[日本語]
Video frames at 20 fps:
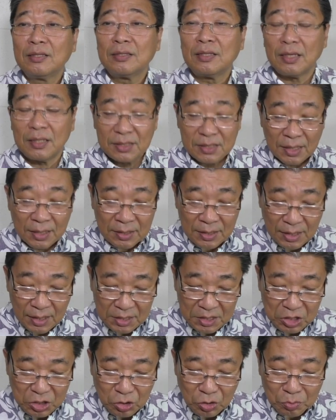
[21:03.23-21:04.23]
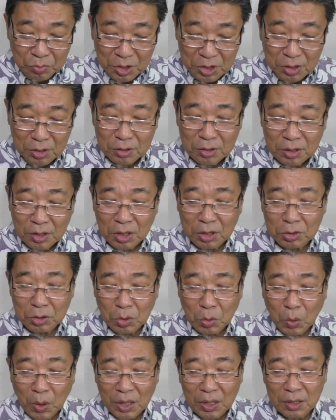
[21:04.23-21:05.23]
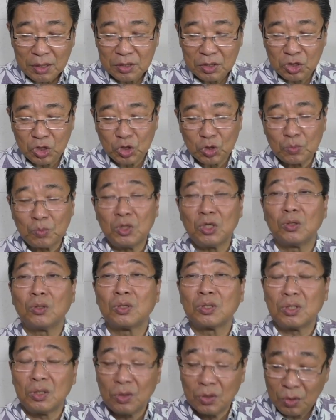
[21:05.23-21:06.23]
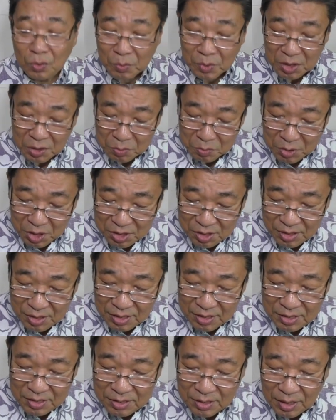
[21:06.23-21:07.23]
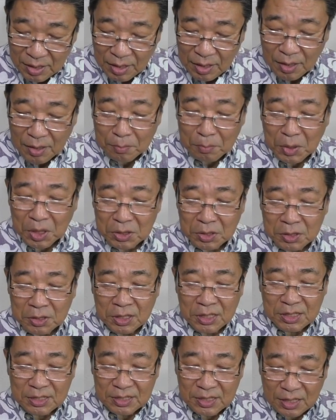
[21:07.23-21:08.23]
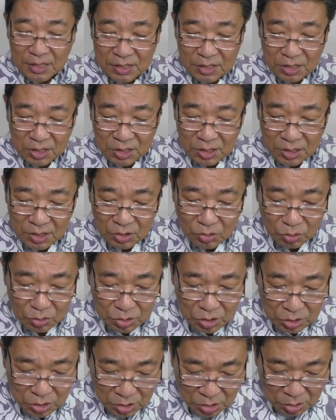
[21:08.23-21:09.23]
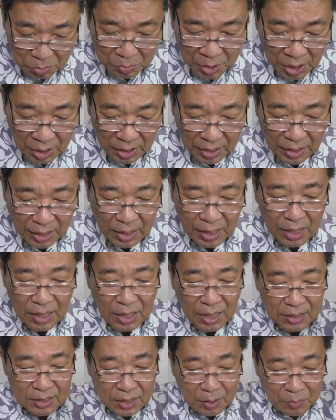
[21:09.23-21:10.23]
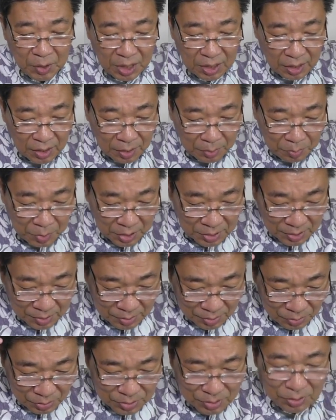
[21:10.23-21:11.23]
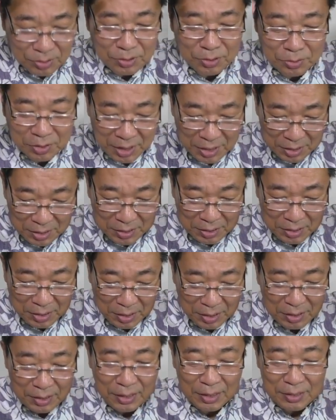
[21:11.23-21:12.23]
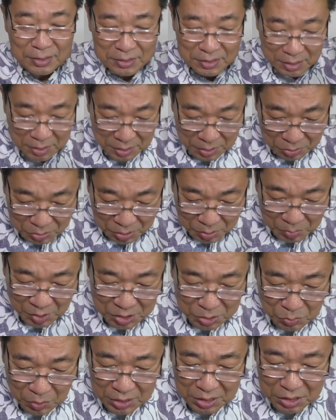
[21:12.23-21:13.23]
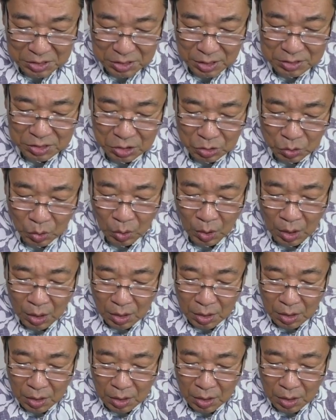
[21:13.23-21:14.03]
で洗礼式の水っていうのは罪を清める水です水に全身を沈められ頭から水を注がれて洗礼を受けます私たちの